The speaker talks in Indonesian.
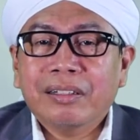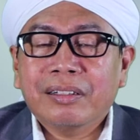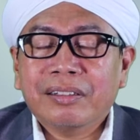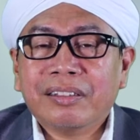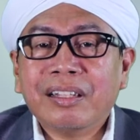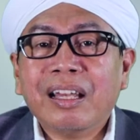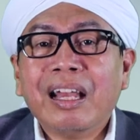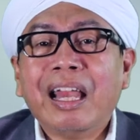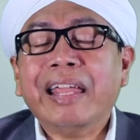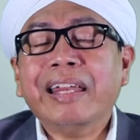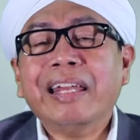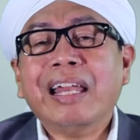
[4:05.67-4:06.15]

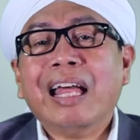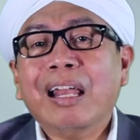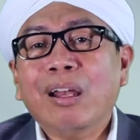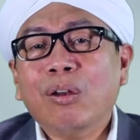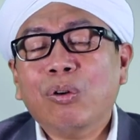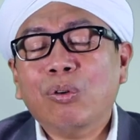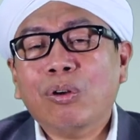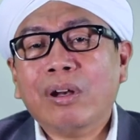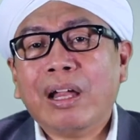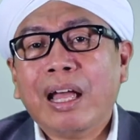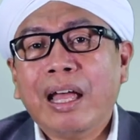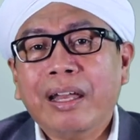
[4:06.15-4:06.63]
Selain
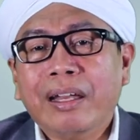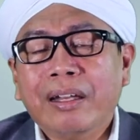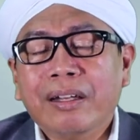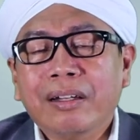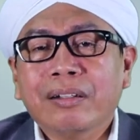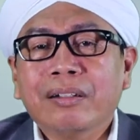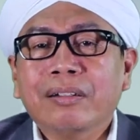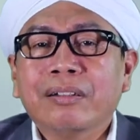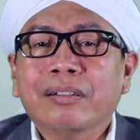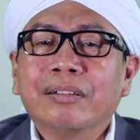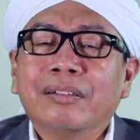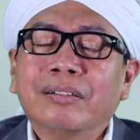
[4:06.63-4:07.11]
Al-Quran,
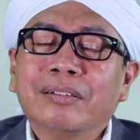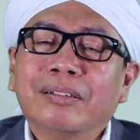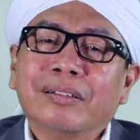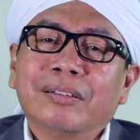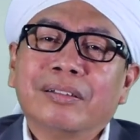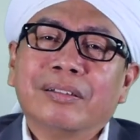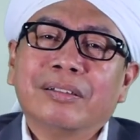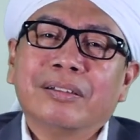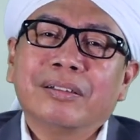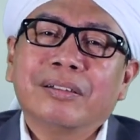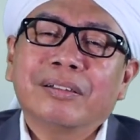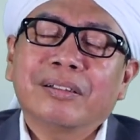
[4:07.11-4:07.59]

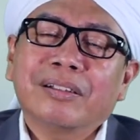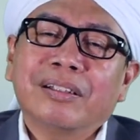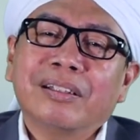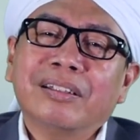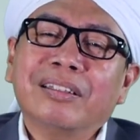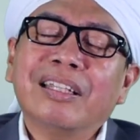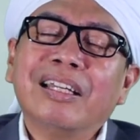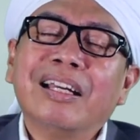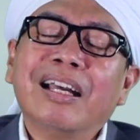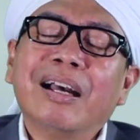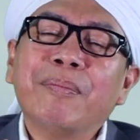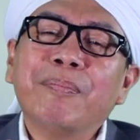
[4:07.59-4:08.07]

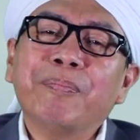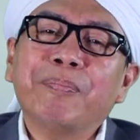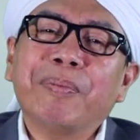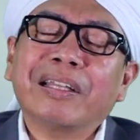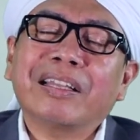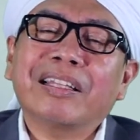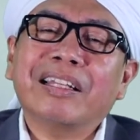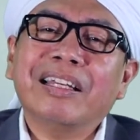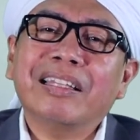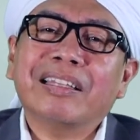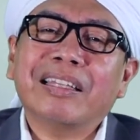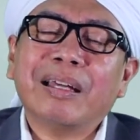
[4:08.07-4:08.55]
Ketiga
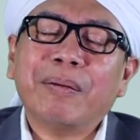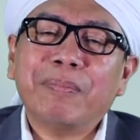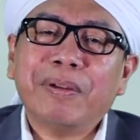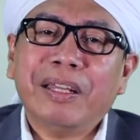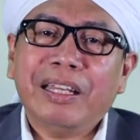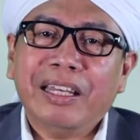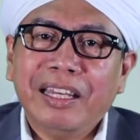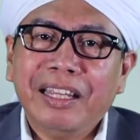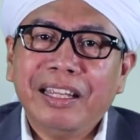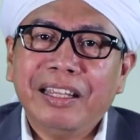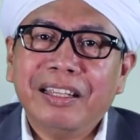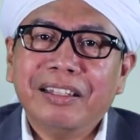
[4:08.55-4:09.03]
empat kitab
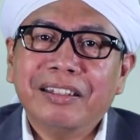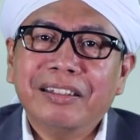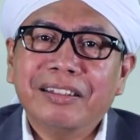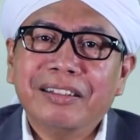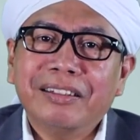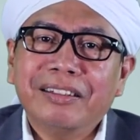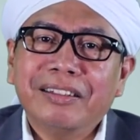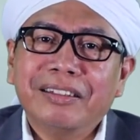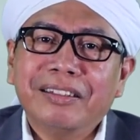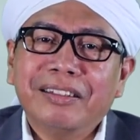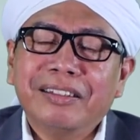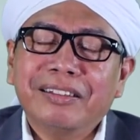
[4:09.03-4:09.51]
ini
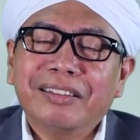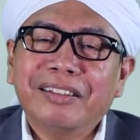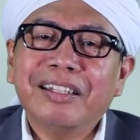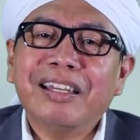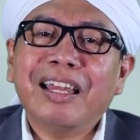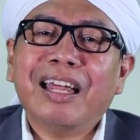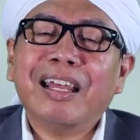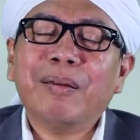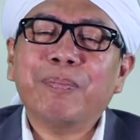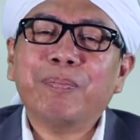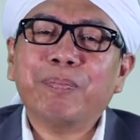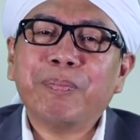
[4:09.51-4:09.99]

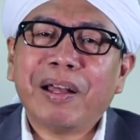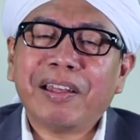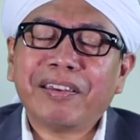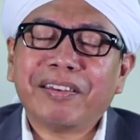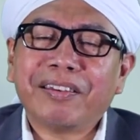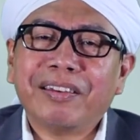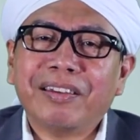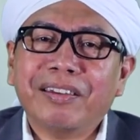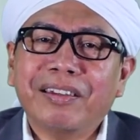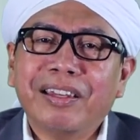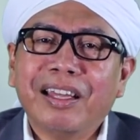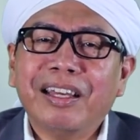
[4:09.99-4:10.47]
tidak
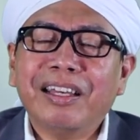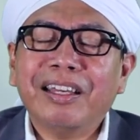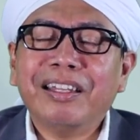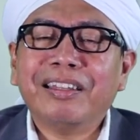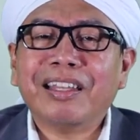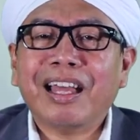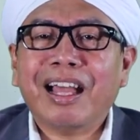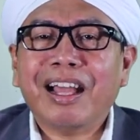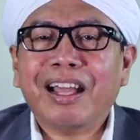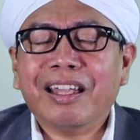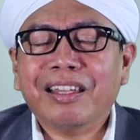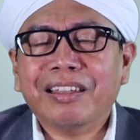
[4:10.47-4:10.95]
lepas dari
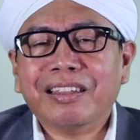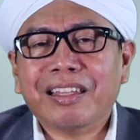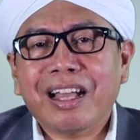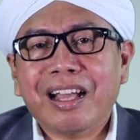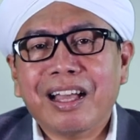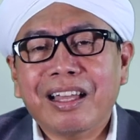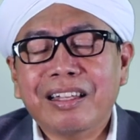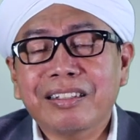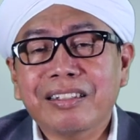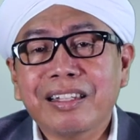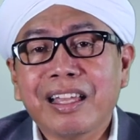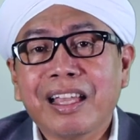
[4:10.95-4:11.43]

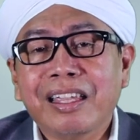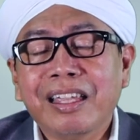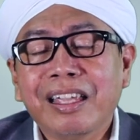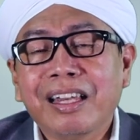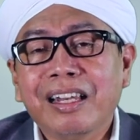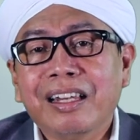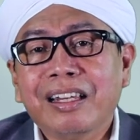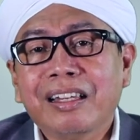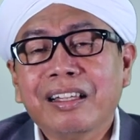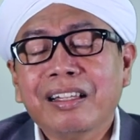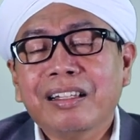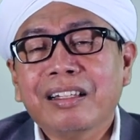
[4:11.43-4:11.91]
tangan-tangan
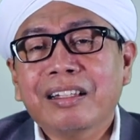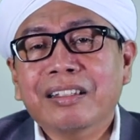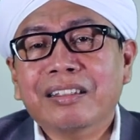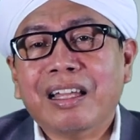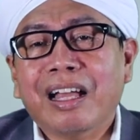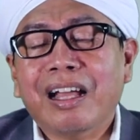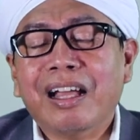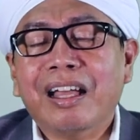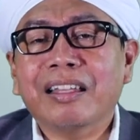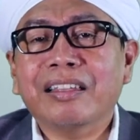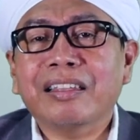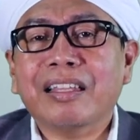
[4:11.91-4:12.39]
jahil,
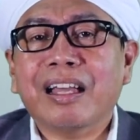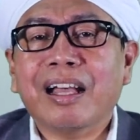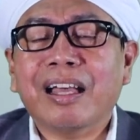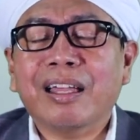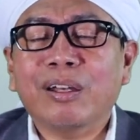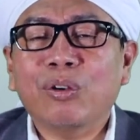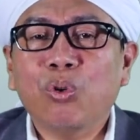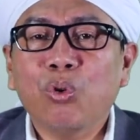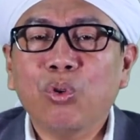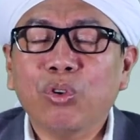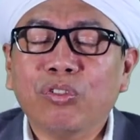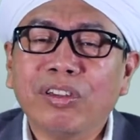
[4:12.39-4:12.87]

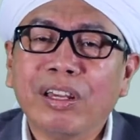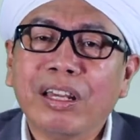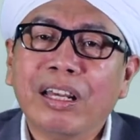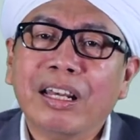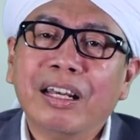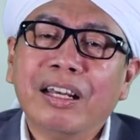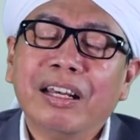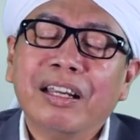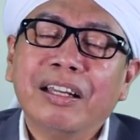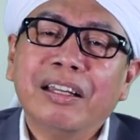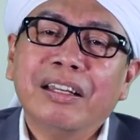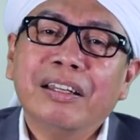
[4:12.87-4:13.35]
tangan-tangan
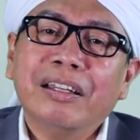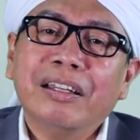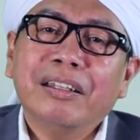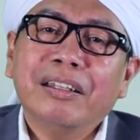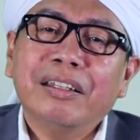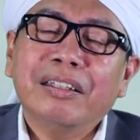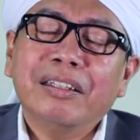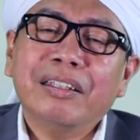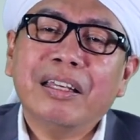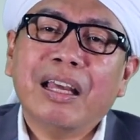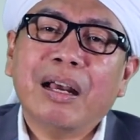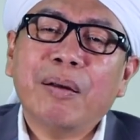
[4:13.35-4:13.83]
usil
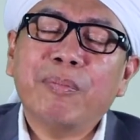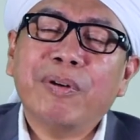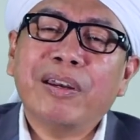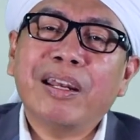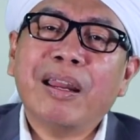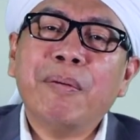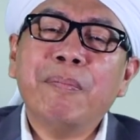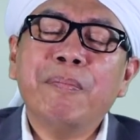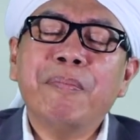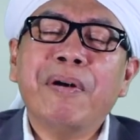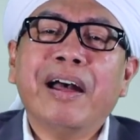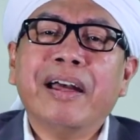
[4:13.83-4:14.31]
yang
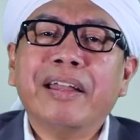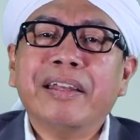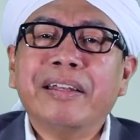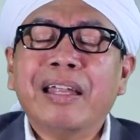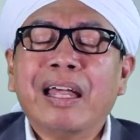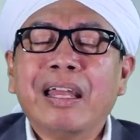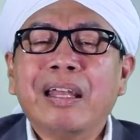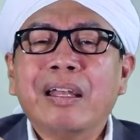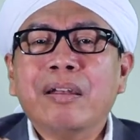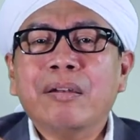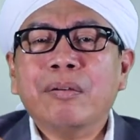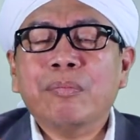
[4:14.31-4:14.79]
menambah
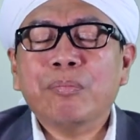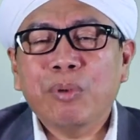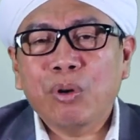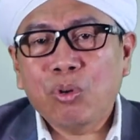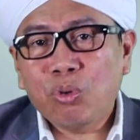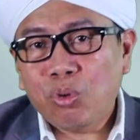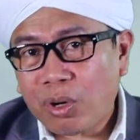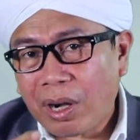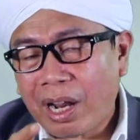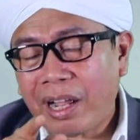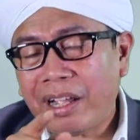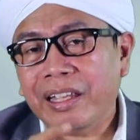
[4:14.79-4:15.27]
dan
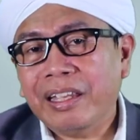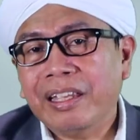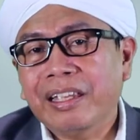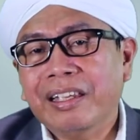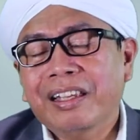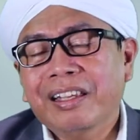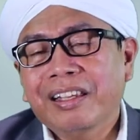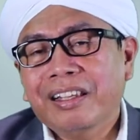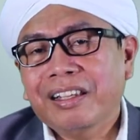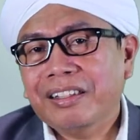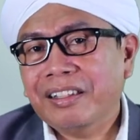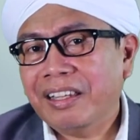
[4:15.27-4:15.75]
mengurangi
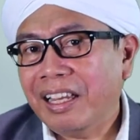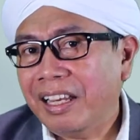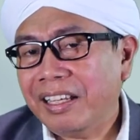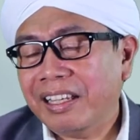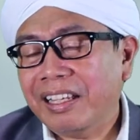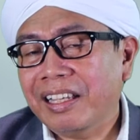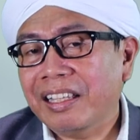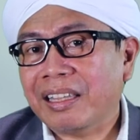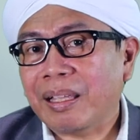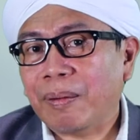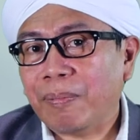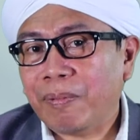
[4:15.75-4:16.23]

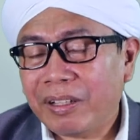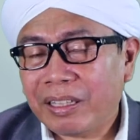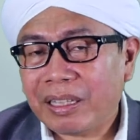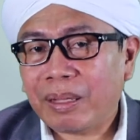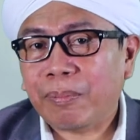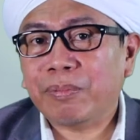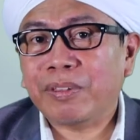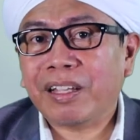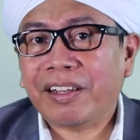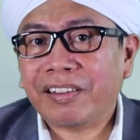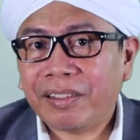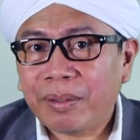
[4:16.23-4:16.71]
dari
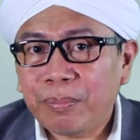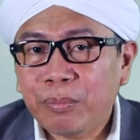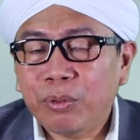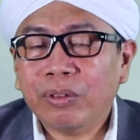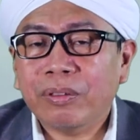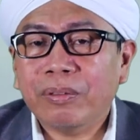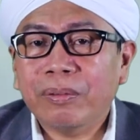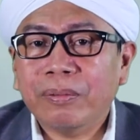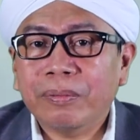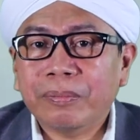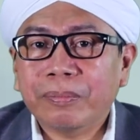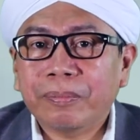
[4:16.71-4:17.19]
kitab-kitab
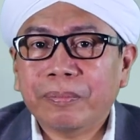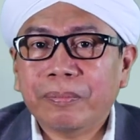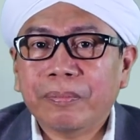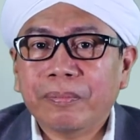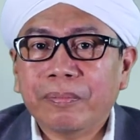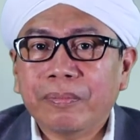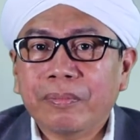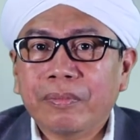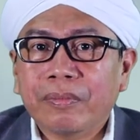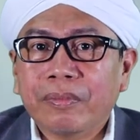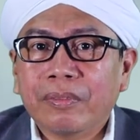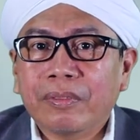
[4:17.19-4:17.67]
tersebut.
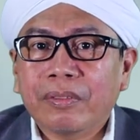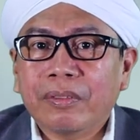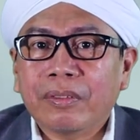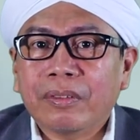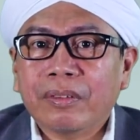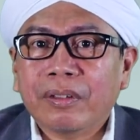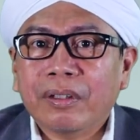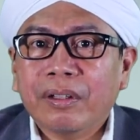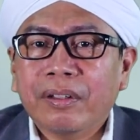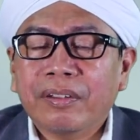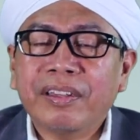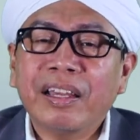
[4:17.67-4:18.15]

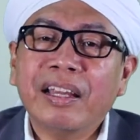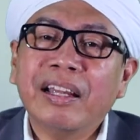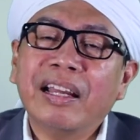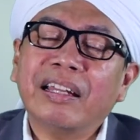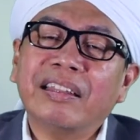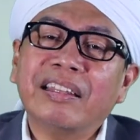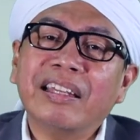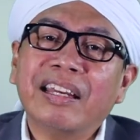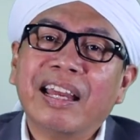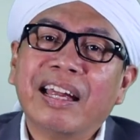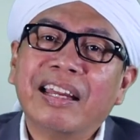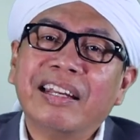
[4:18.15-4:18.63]

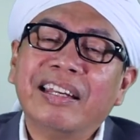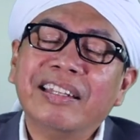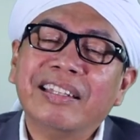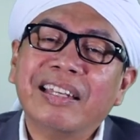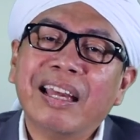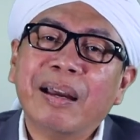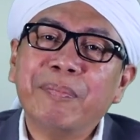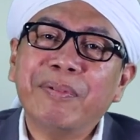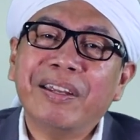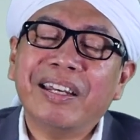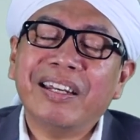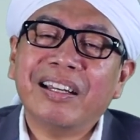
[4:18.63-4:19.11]
Sehingga tidak
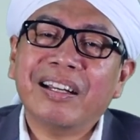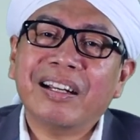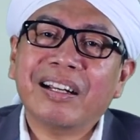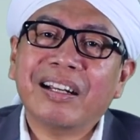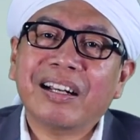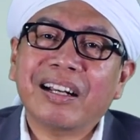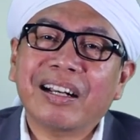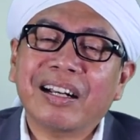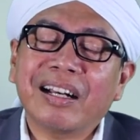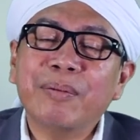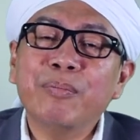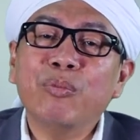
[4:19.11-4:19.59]
dijamin
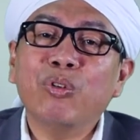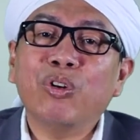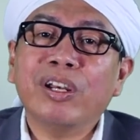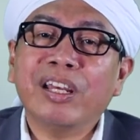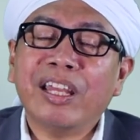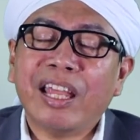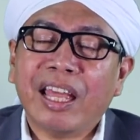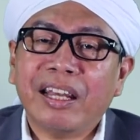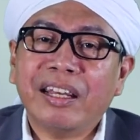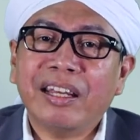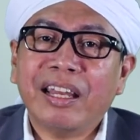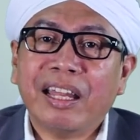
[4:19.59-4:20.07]

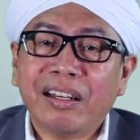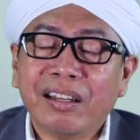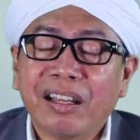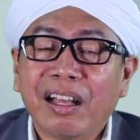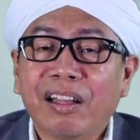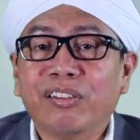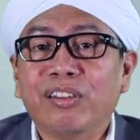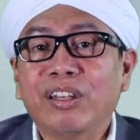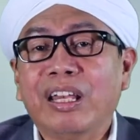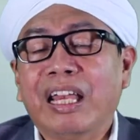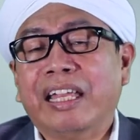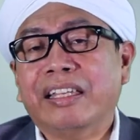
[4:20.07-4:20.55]
kemurnian dan
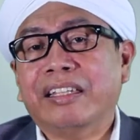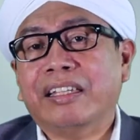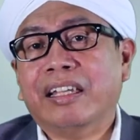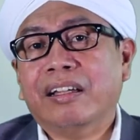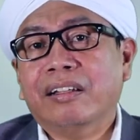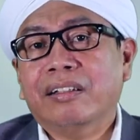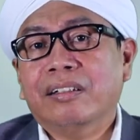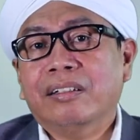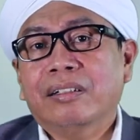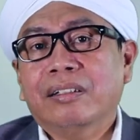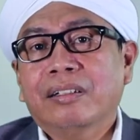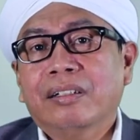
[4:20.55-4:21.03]

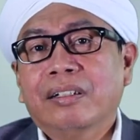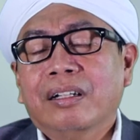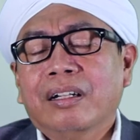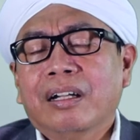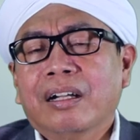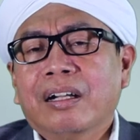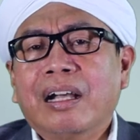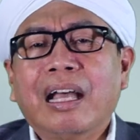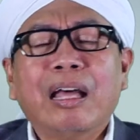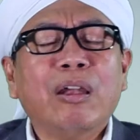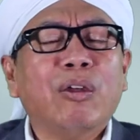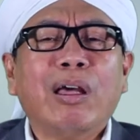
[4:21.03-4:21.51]
keasliannya.
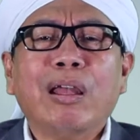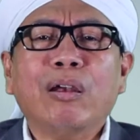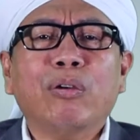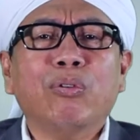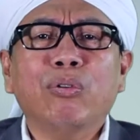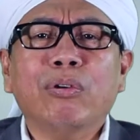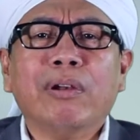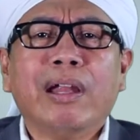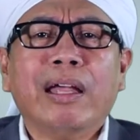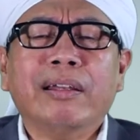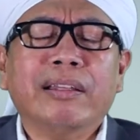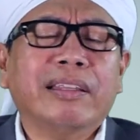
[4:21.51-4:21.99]
Kalau
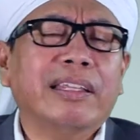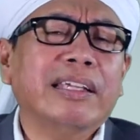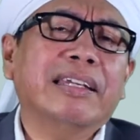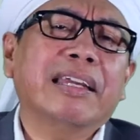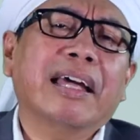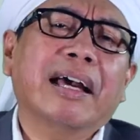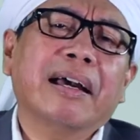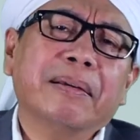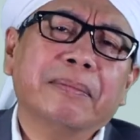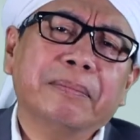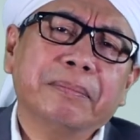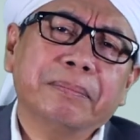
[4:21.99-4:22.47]
Al-Quran
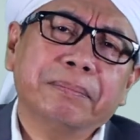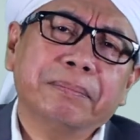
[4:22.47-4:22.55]
tidak.